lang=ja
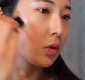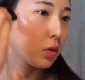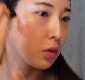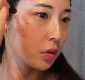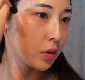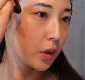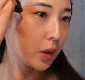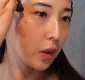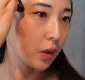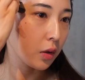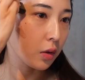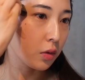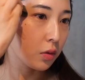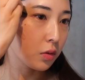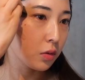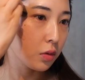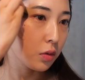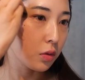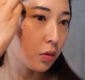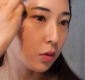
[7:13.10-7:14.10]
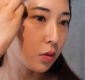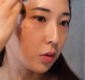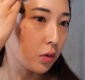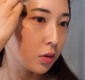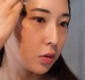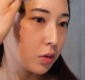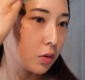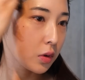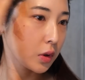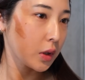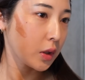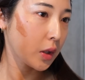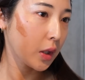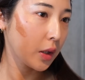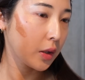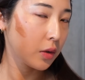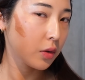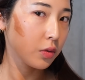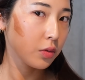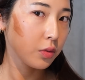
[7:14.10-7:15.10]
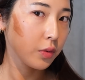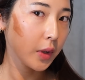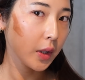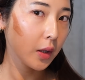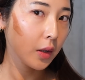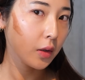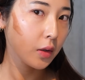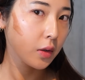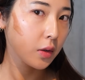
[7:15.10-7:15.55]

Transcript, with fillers: でここの額の上